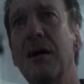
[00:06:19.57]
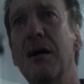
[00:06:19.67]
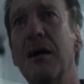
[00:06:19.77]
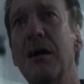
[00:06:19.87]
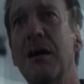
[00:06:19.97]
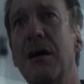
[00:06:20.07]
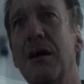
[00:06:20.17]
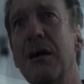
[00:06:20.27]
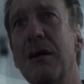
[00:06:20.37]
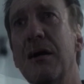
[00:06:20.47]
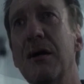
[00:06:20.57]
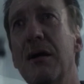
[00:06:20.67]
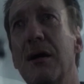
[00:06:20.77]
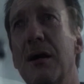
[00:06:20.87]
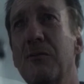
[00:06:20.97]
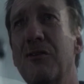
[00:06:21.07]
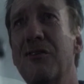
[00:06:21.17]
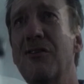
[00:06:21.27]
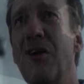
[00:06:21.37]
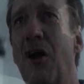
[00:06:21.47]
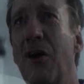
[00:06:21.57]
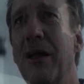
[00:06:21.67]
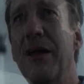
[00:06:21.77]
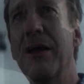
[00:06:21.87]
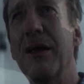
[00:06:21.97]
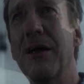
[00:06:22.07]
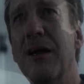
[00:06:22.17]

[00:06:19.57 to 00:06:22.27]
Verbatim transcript: இந்த எபிசோடில் ஒரு பயங்கரமான வில்லன்